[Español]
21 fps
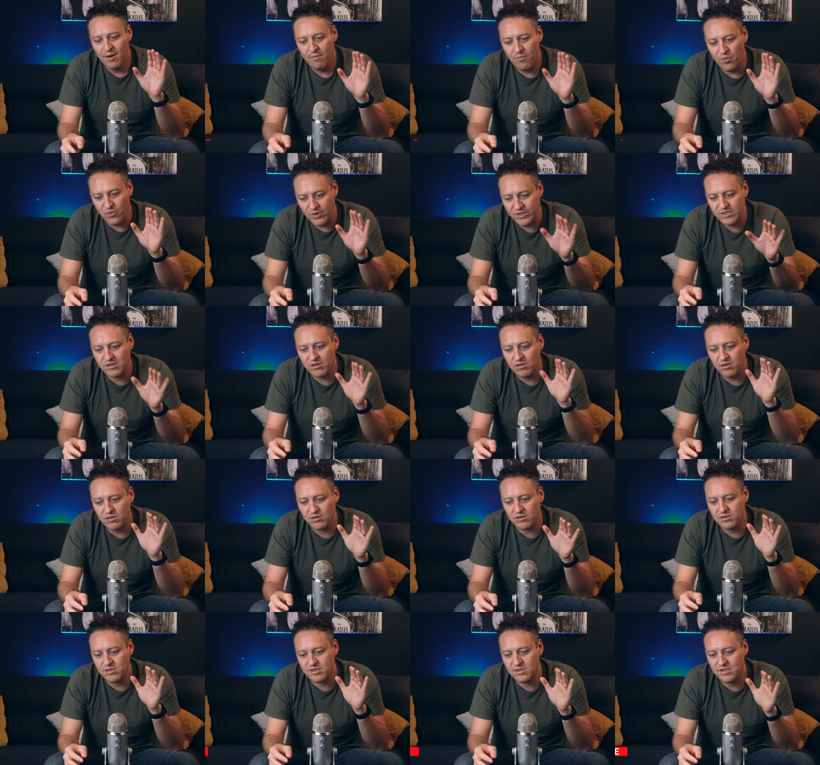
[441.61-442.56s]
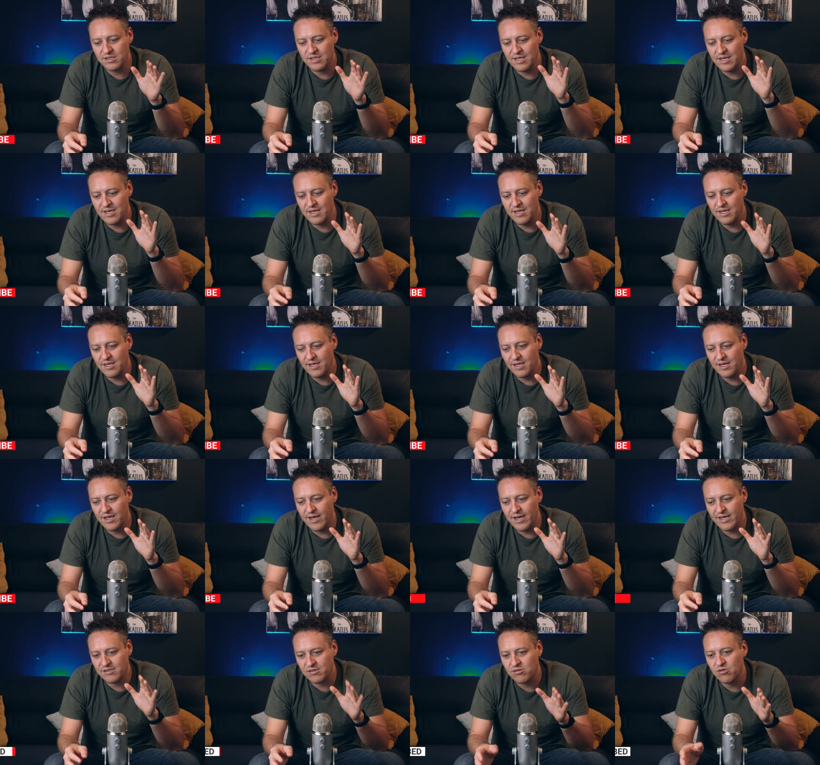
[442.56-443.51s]
Por eso, si
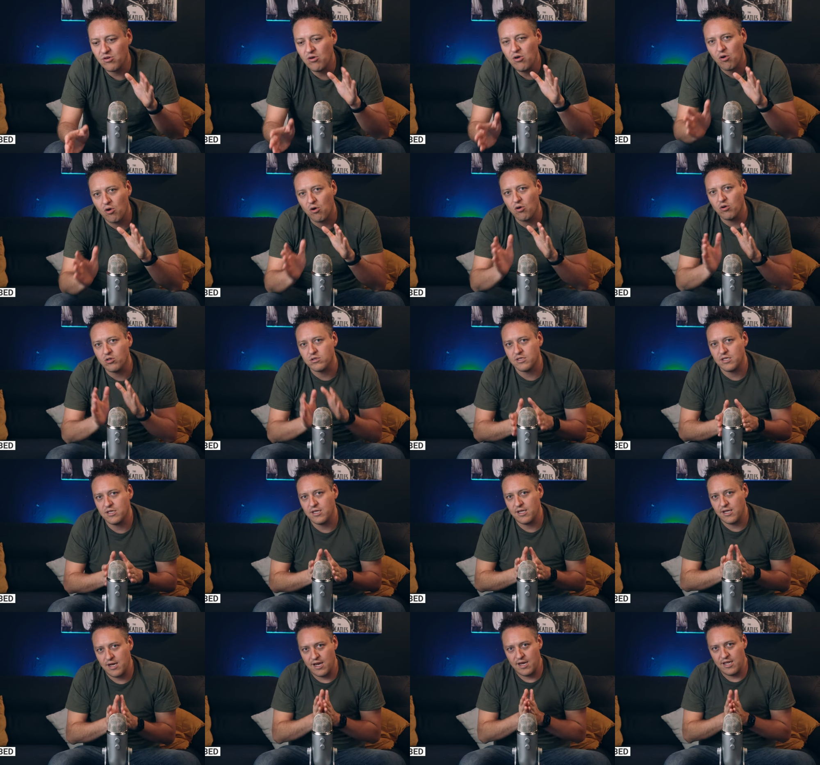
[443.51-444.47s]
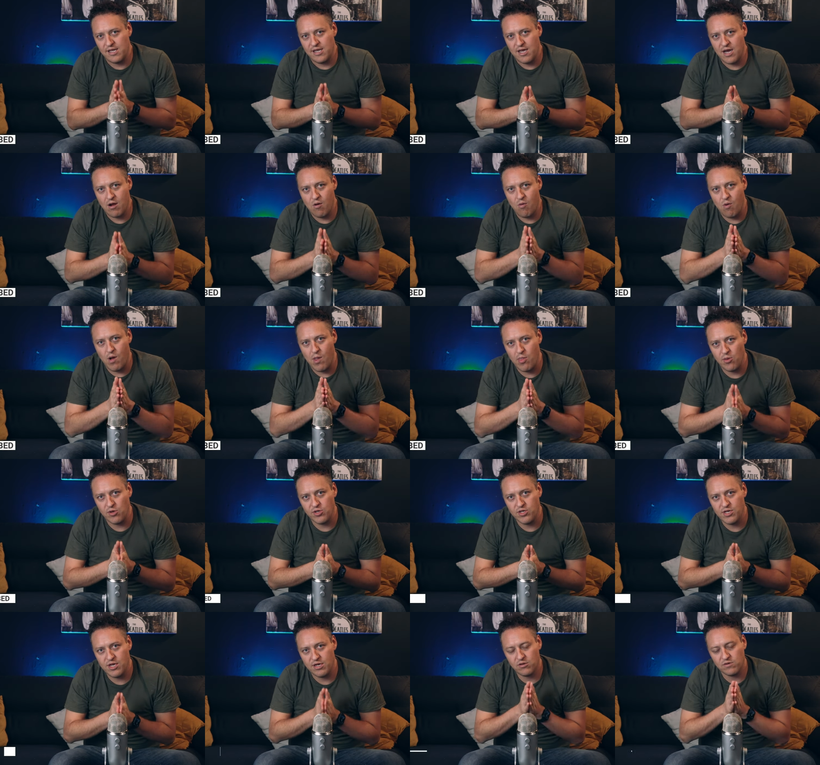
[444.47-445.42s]
esto lo consideraría cuando
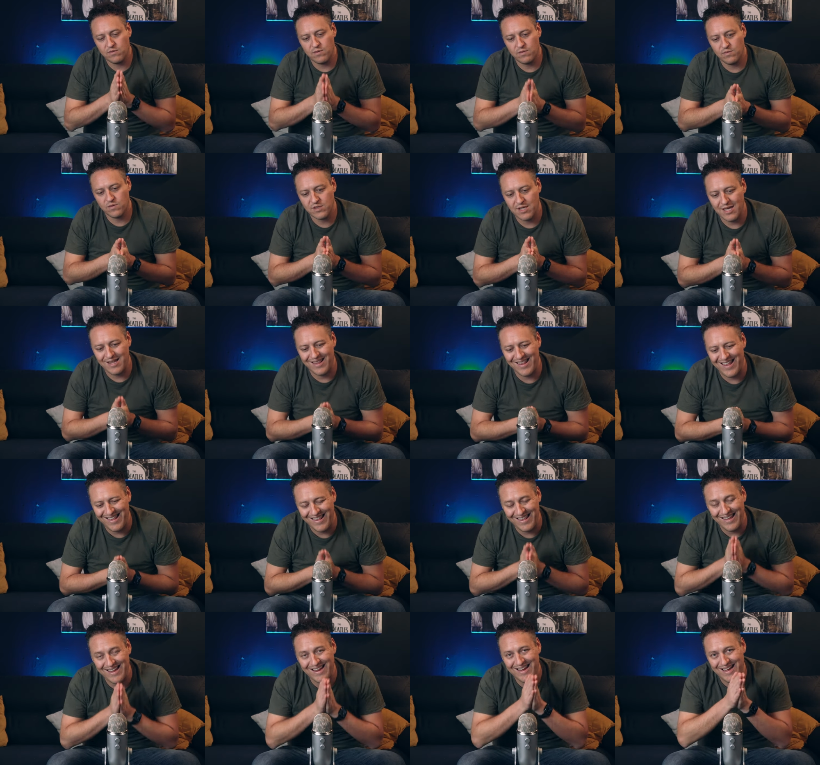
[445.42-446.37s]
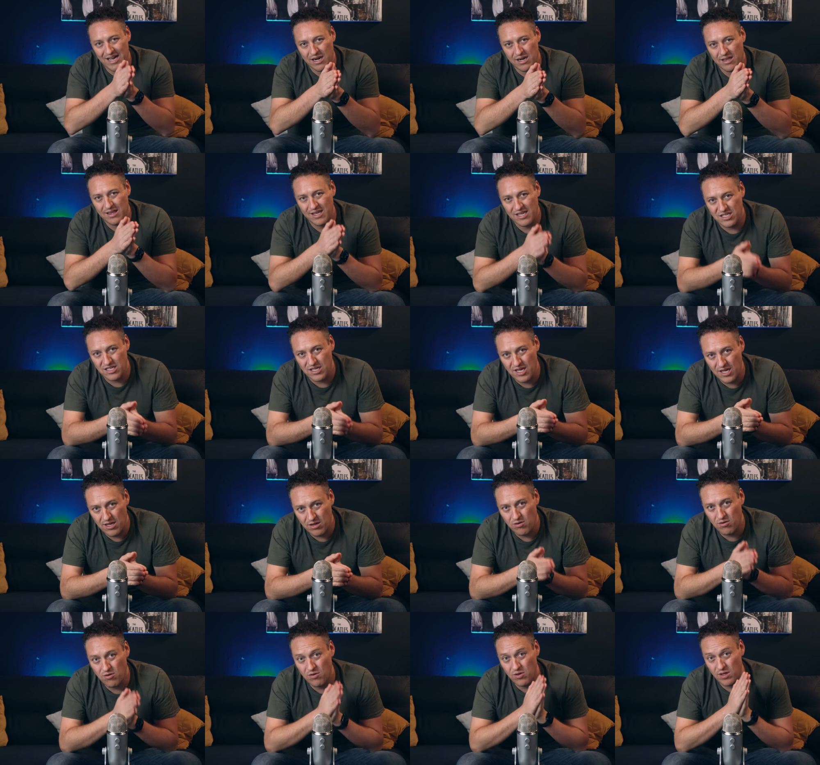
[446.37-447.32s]
ya nos vamos a dedicar de
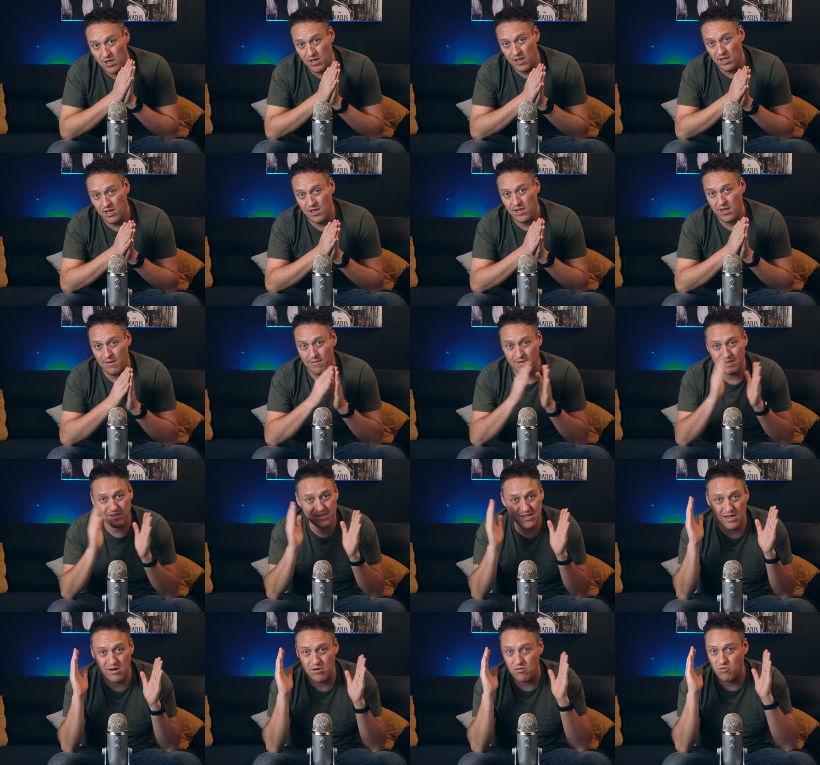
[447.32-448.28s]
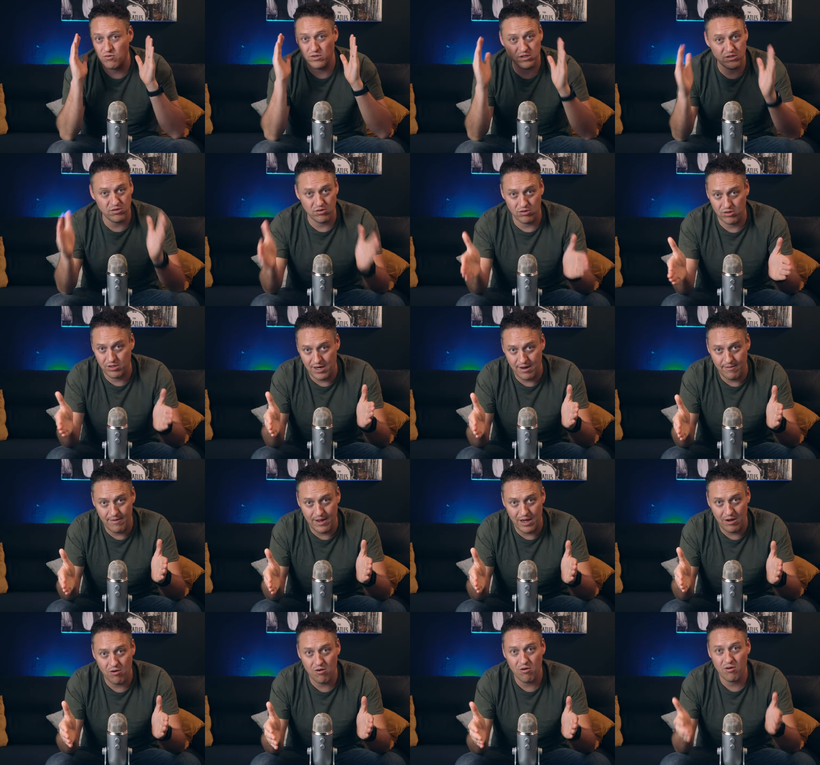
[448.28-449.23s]
lleno y que va a ser nuestro
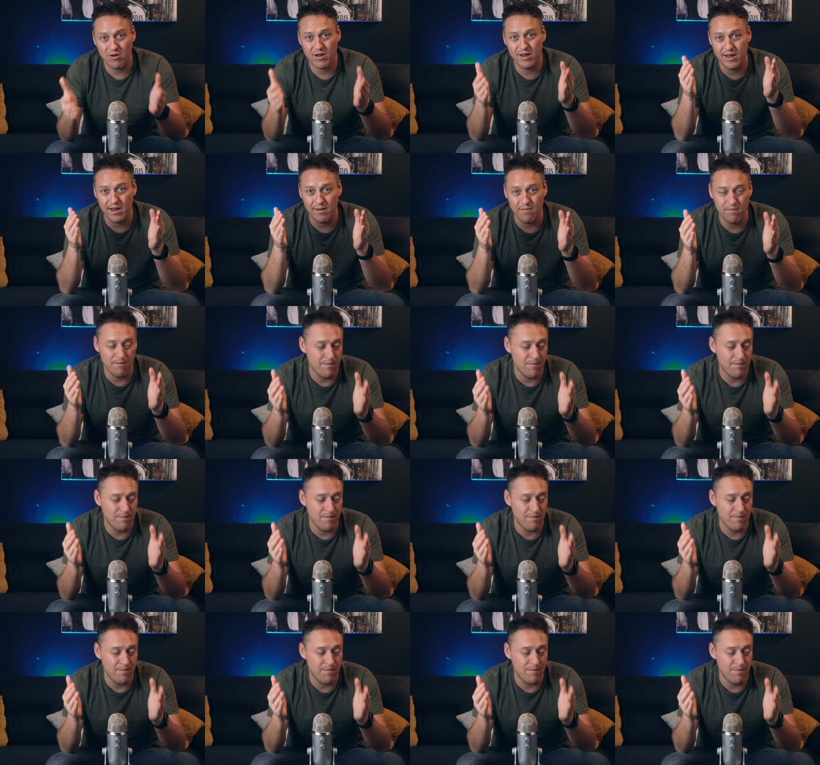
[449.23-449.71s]
trabajo, que